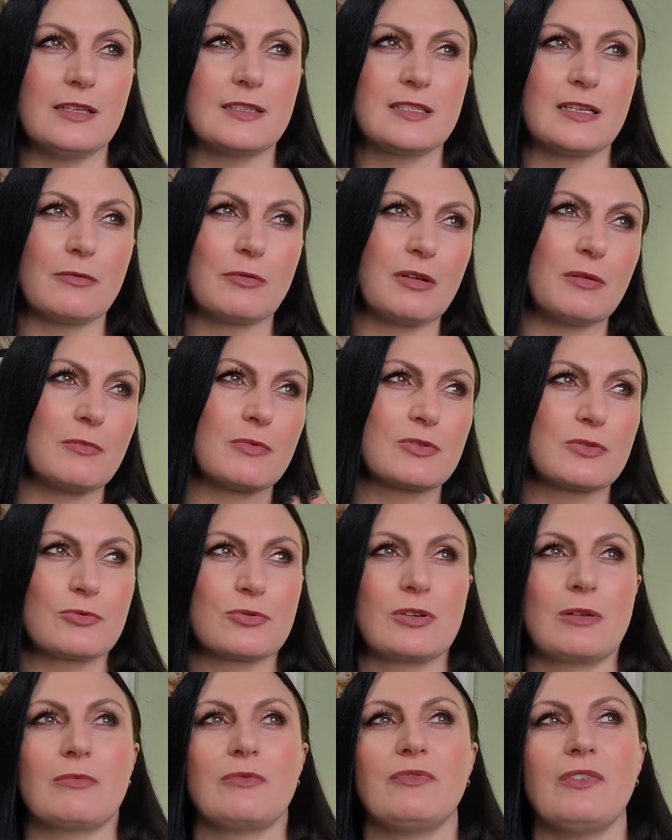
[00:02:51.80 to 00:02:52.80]
całkiem
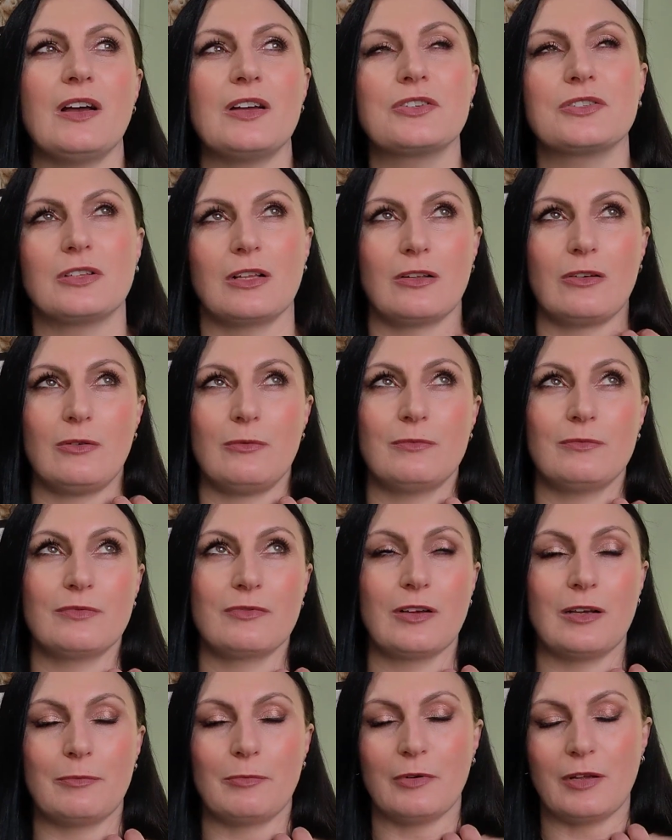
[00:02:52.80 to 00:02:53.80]
osuszam twarz, tylko
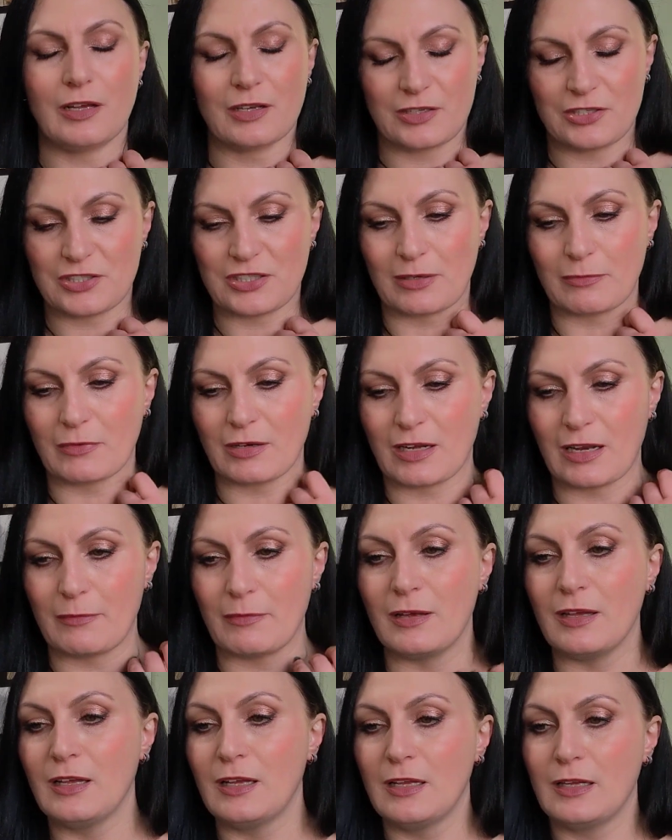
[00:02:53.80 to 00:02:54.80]
wklepuję jakiś tam
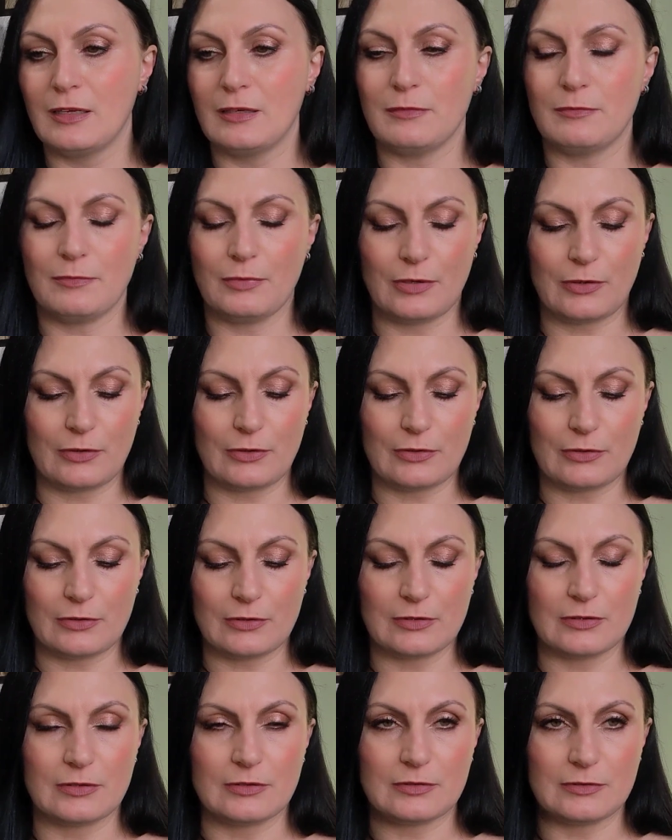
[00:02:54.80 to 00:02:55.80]
krem,
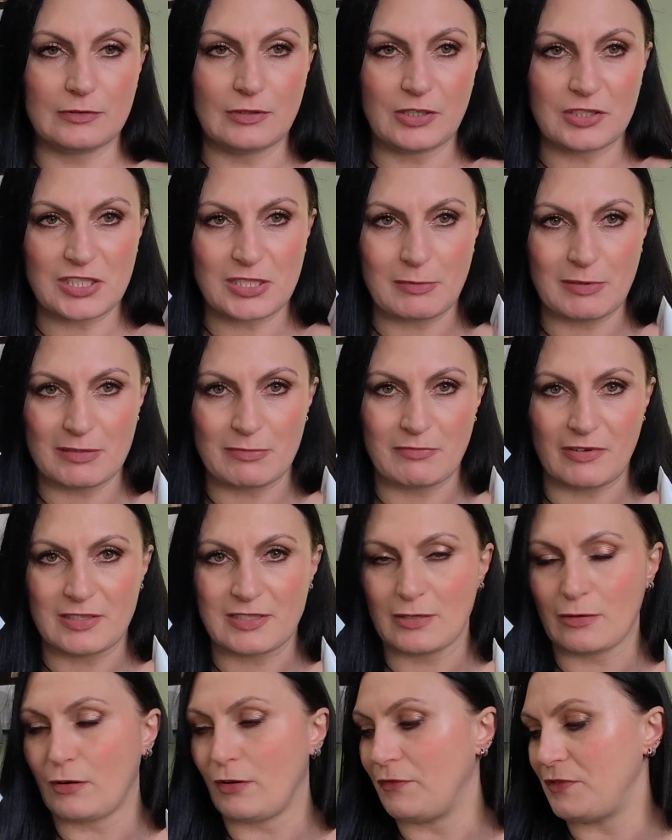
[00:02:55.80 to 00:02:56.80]
bo y, nie trzeba
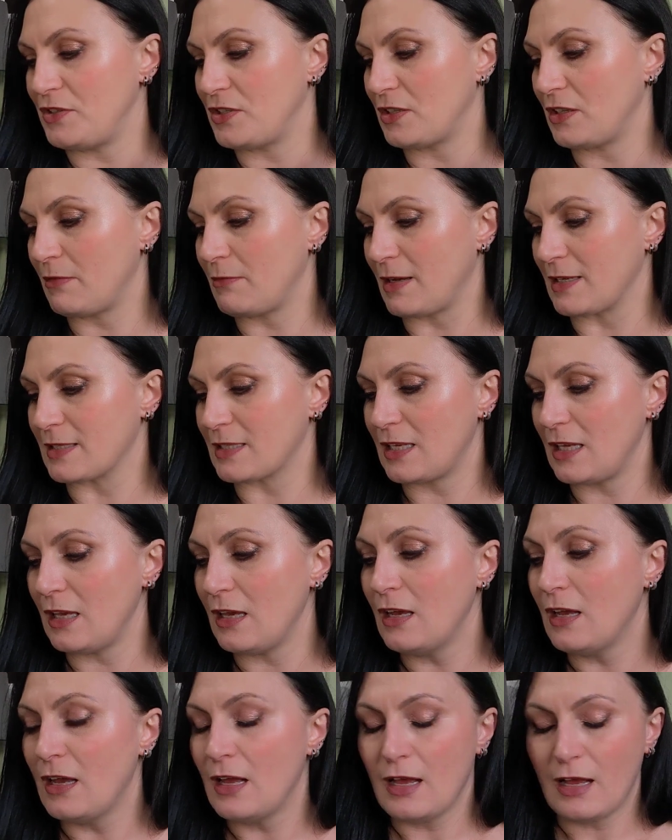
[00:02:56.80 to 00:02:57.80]
zmywać całkowicie tej
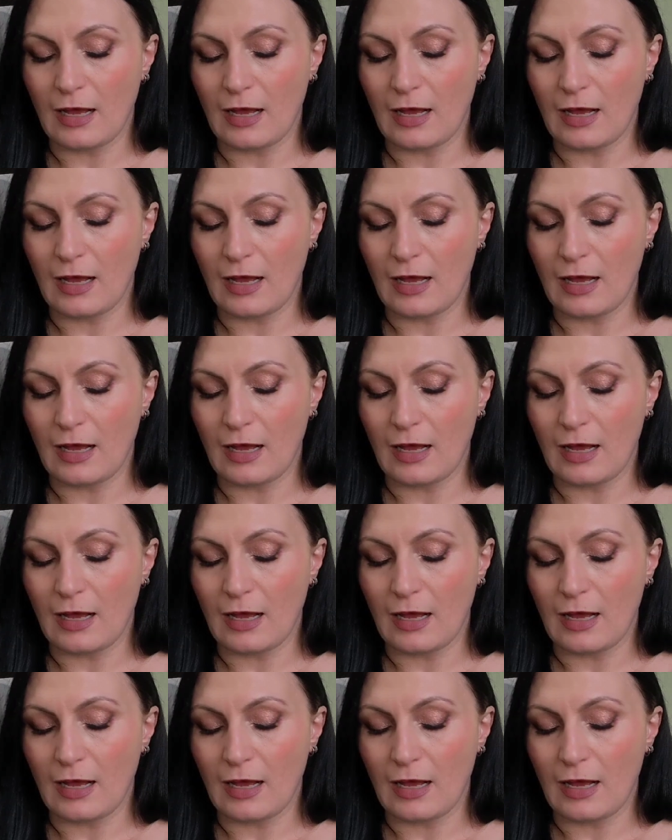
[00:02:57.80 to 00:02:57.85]
maski.